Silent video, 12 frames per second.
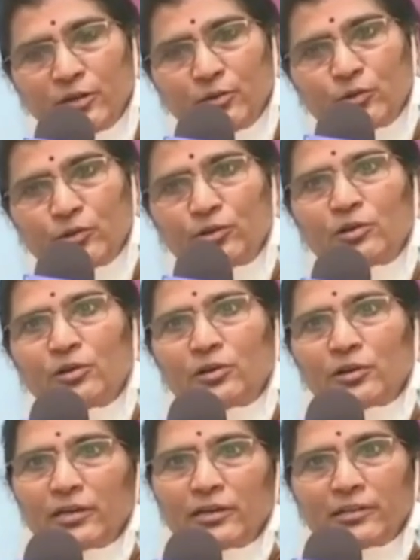దీని
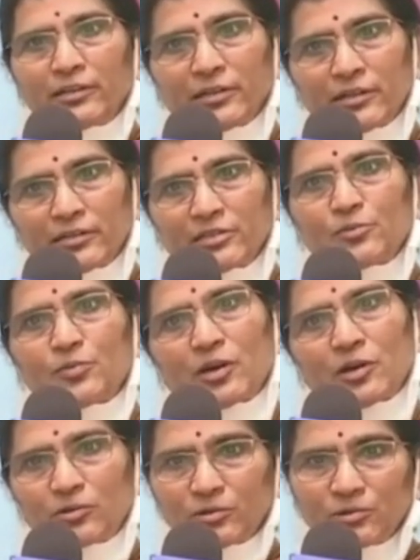పుట్టుకలోకి వెళితే అసలు
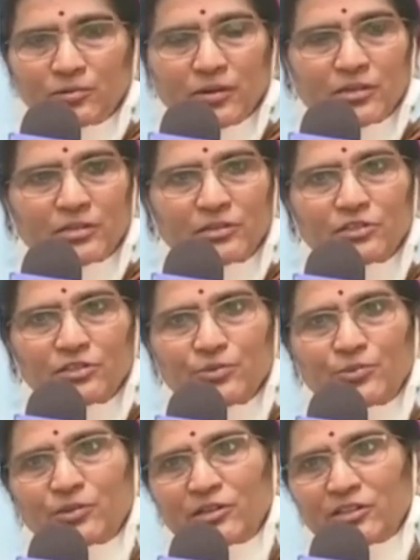ప్రాకృత భాష
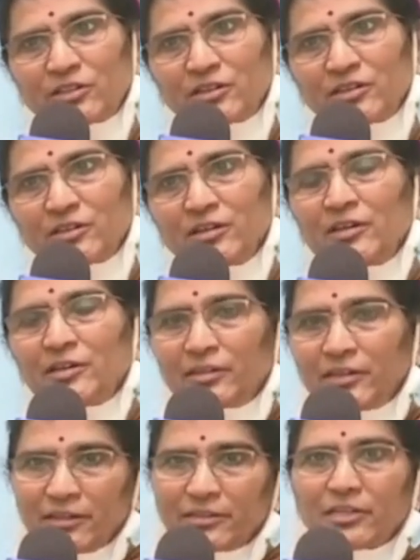నుంచి పుట్టింది
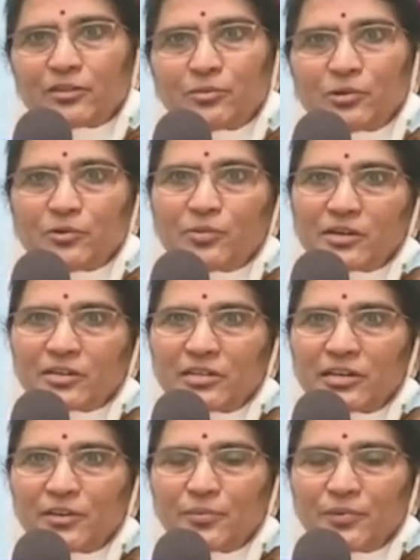దీని తద్భవ
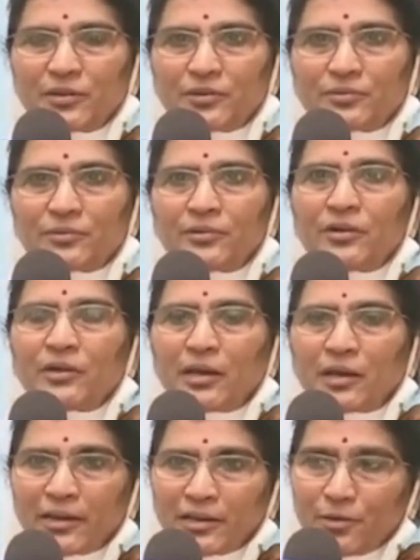భాష అని పేరు
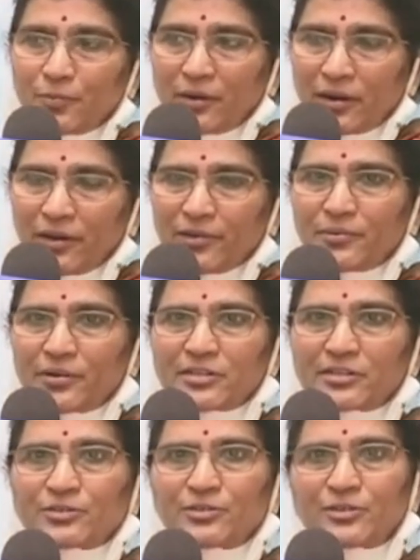అలాగే పాళీ
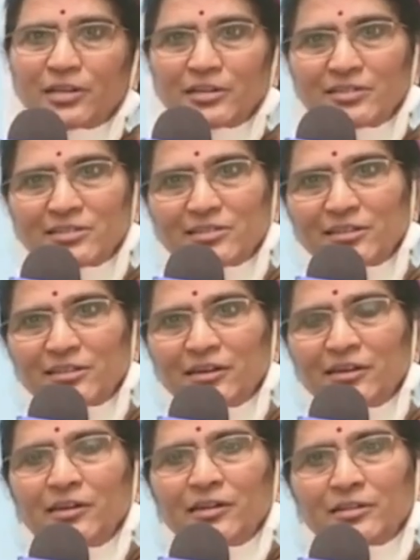భాషతో కలిసింది
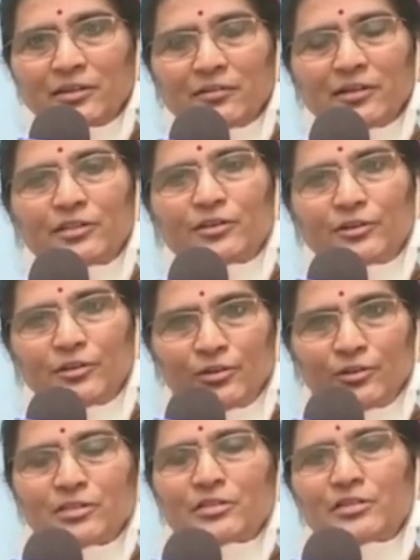తర్వాత
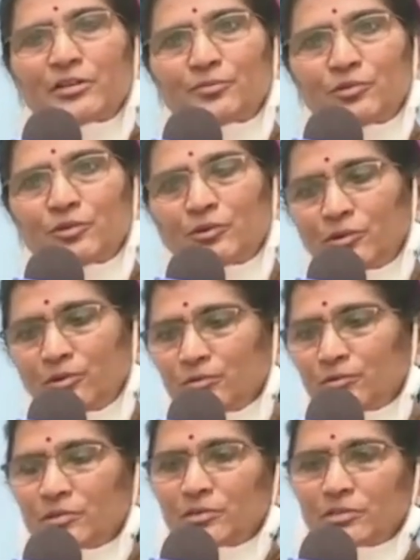రెండో శతాబ్దంలో
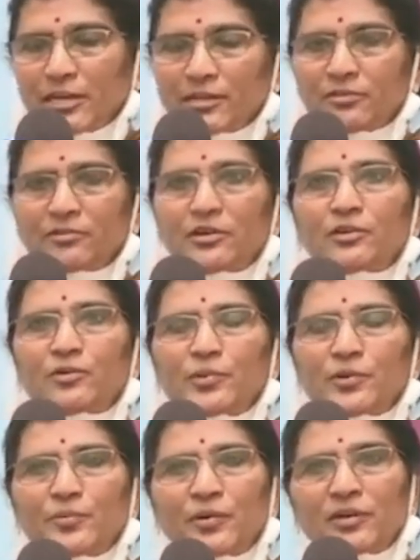శాతవాహనులు
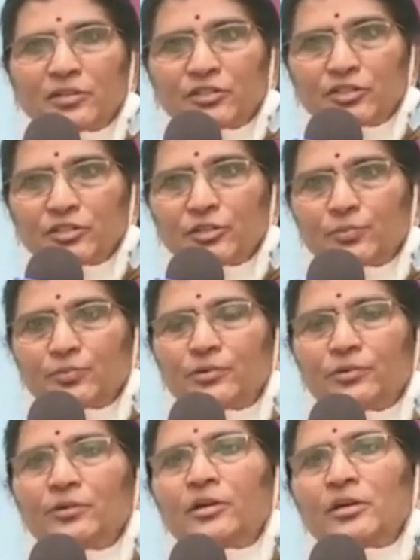
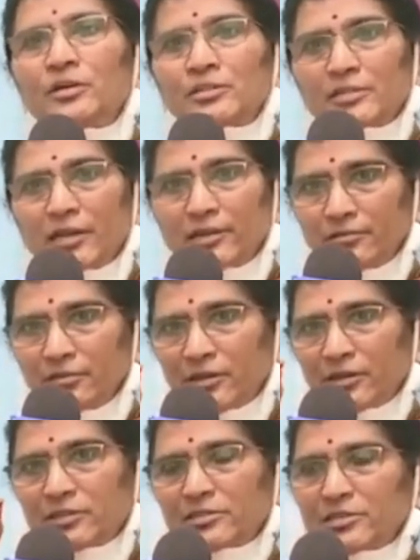పరిపాలించేటప్పుడు
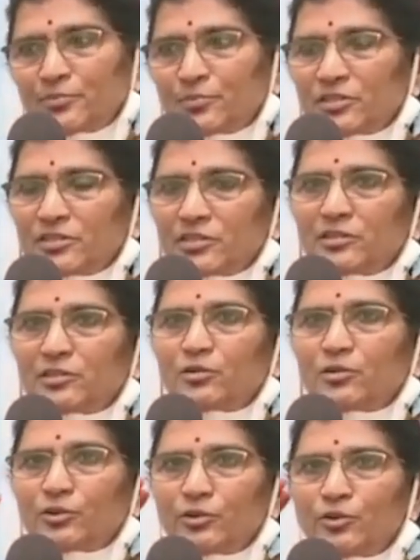శాలివాహన
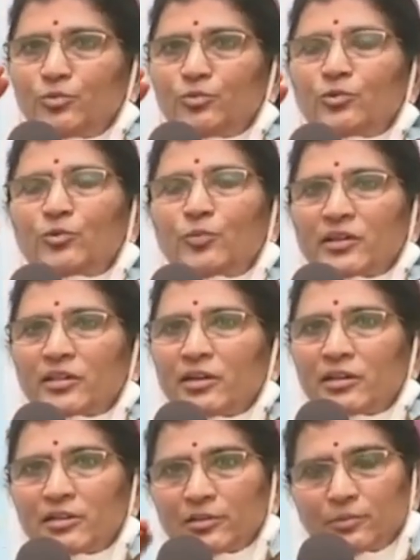సప్తశతిలో రెండు మూడు
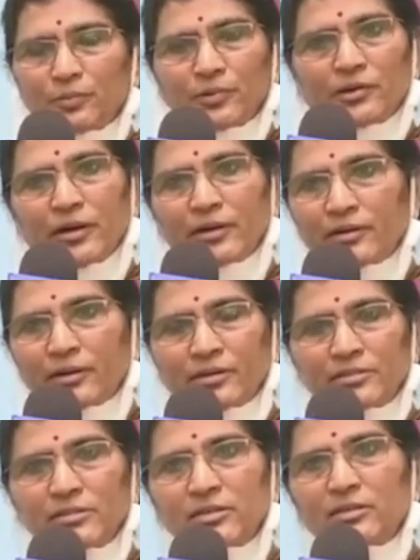పదాలు తప్ప ఆయన
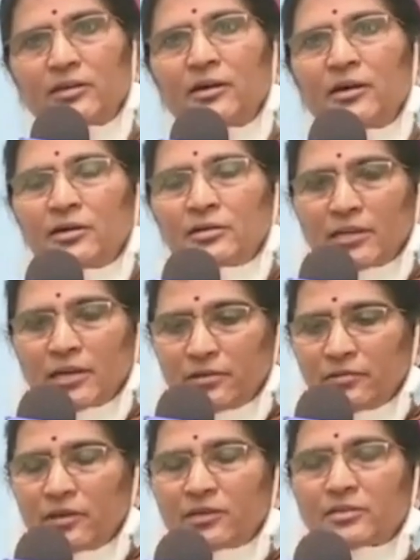రాసిన
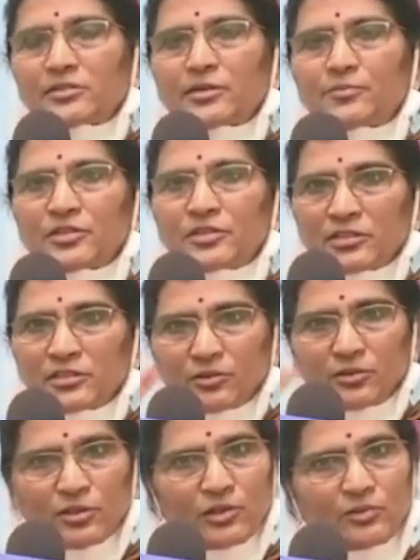శాలివాహన
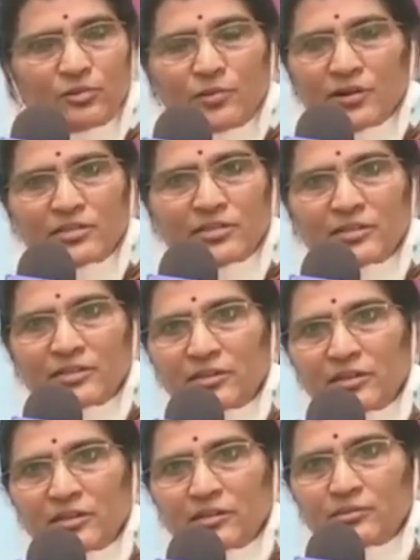సప్తశతిలో తెలుగు భాష
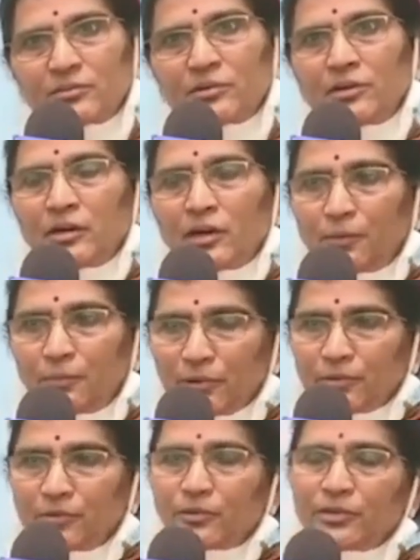అంత లేదు
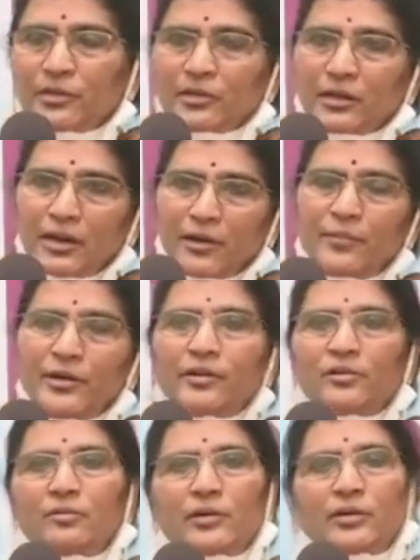అప్పుడు కూడా
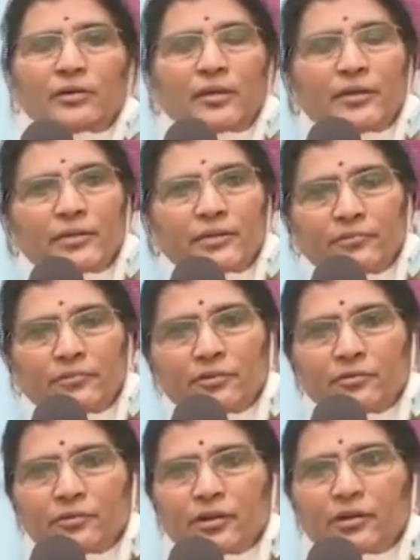గ్రామీణులు
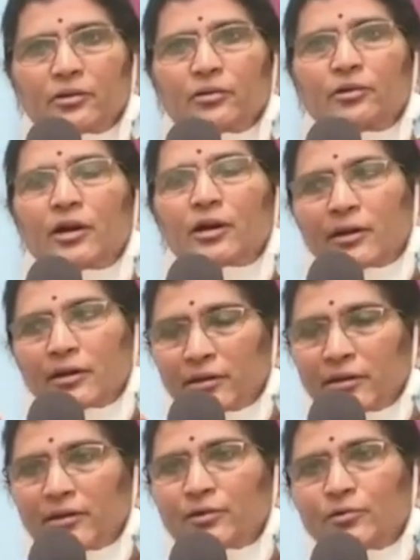మాట్లాడేటువంటి వాటిలో
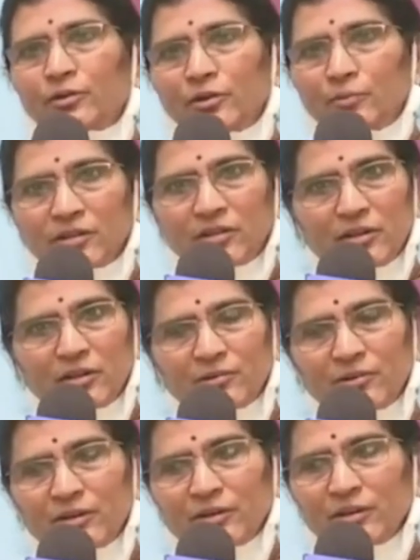అక్కడక్కడ కొన్ని పదాలు
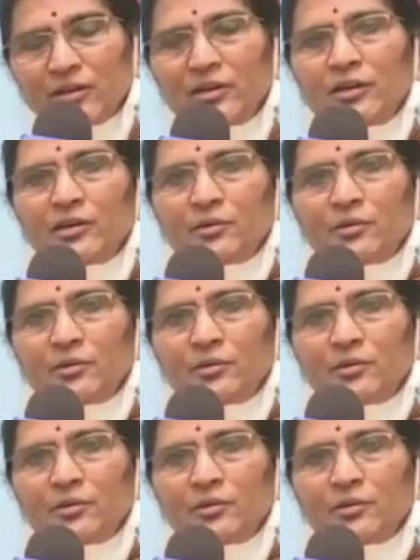ఉన్నాయి